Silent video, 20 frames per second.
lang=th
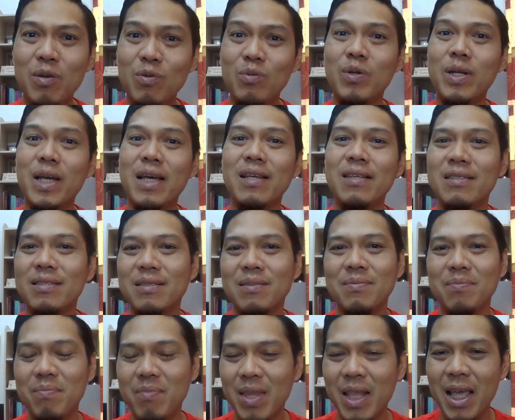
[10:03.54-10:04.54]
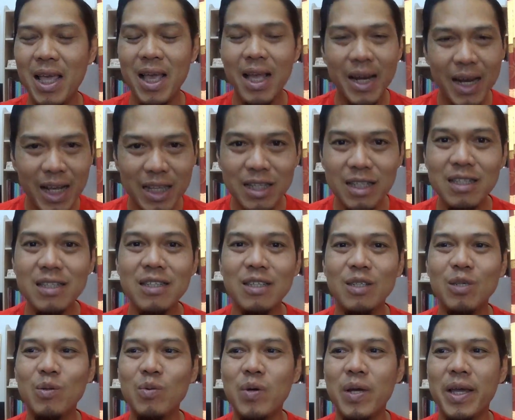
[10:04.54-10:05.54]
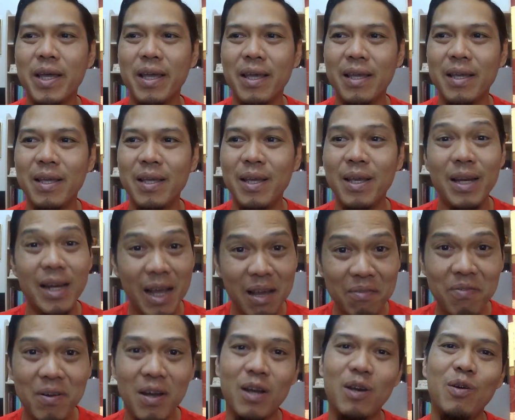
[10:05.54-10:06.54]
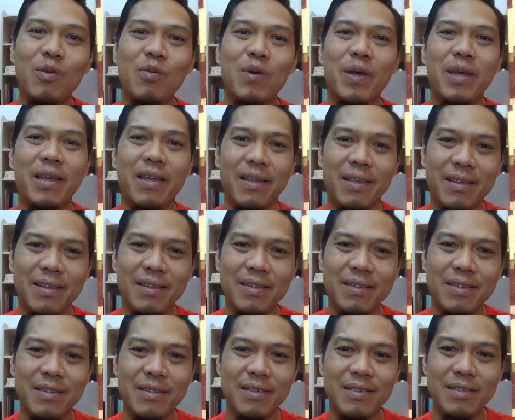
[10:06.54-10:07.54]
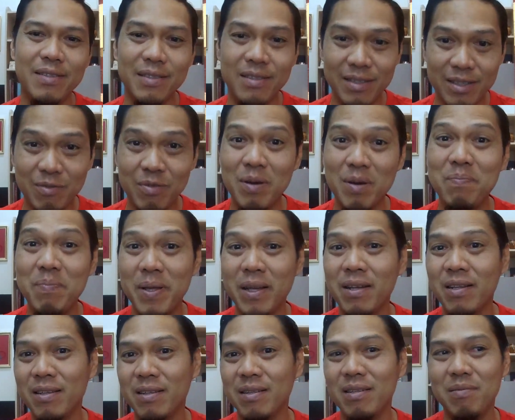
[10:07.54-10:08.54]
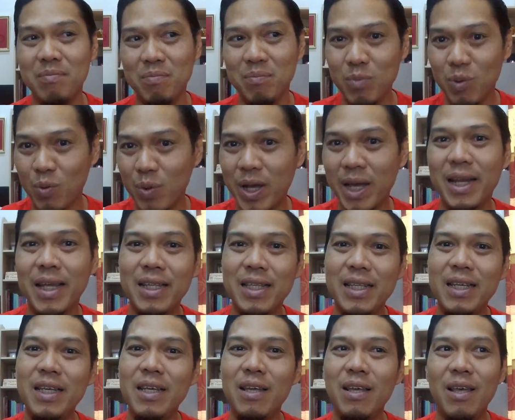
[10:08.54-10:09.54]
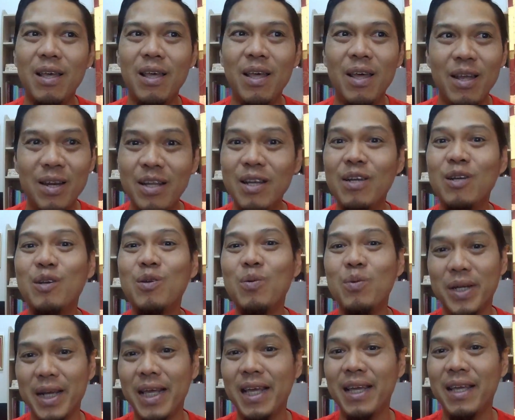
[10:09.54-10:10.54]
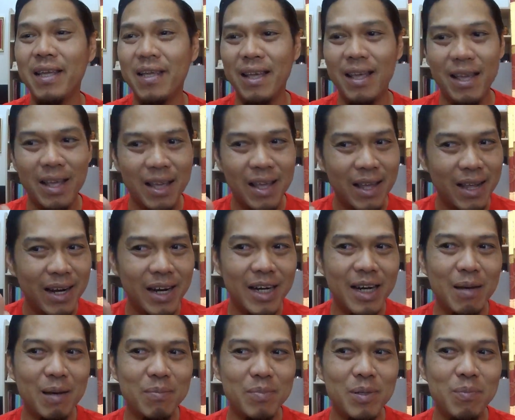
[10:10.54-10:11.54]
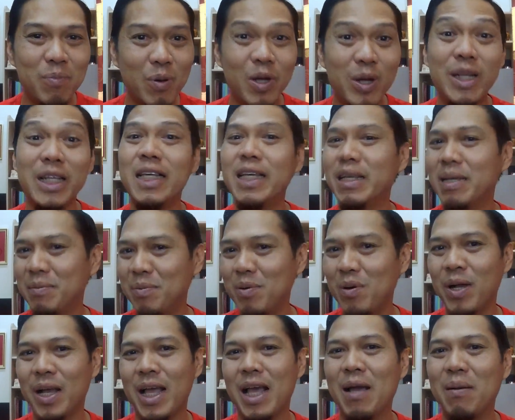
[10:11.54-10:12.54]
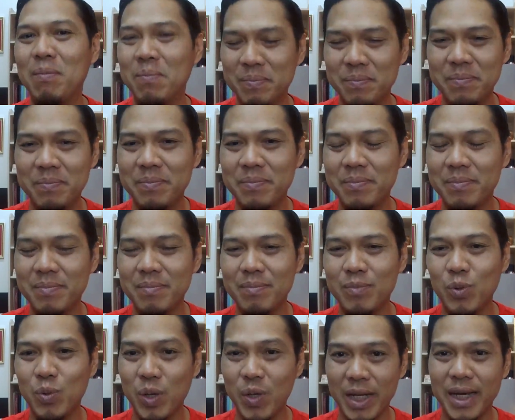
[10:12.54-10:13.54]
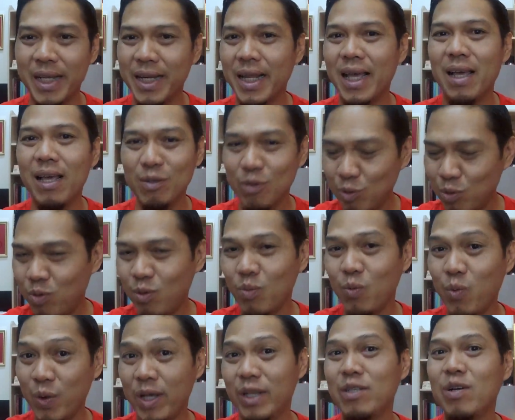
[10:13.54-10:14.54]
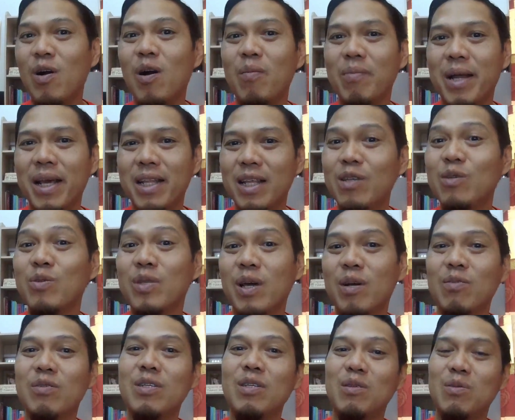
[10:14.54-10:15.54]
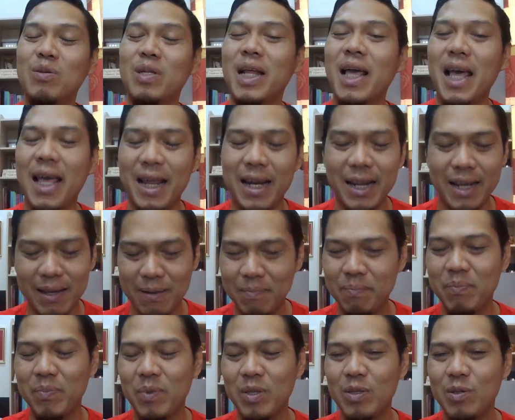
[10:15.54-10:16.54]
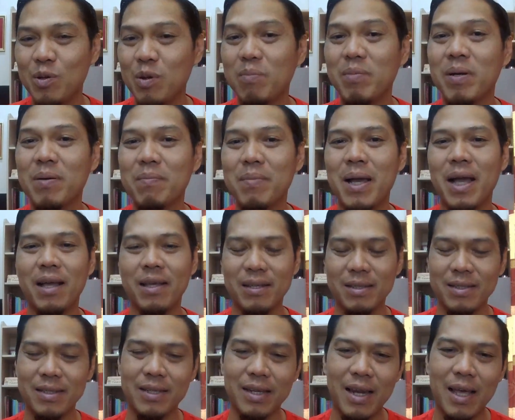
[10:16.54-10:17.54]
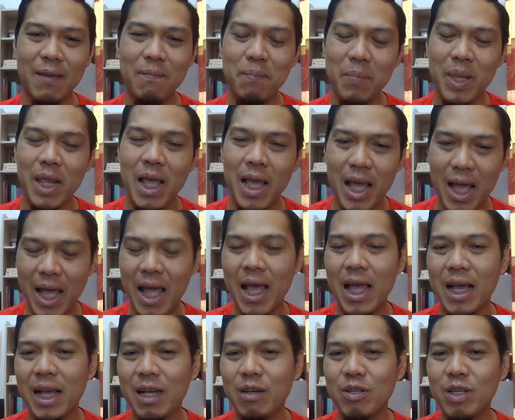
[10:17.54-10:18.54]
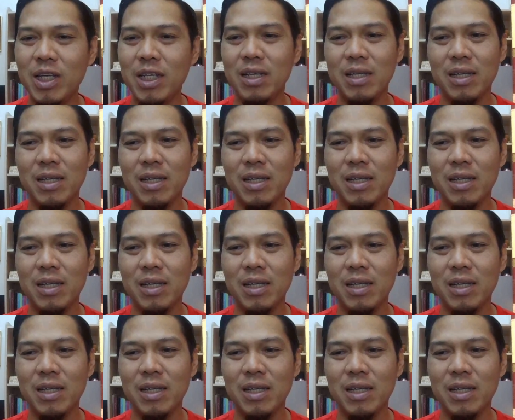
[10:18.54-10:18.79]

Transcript: ดูน่าน่าเชื่อถือด้วยน่าฟังด้วย ถือว่าเป็นบุคลิกที่ดึงดูดในระดับที่พอดี พองามบุคลิกเนี่ย ชุกเวยชอบนะถ้าอยู่แถวสีตัวหน้านะครับ ชอบมากๆนะ อ่ะคราวนี้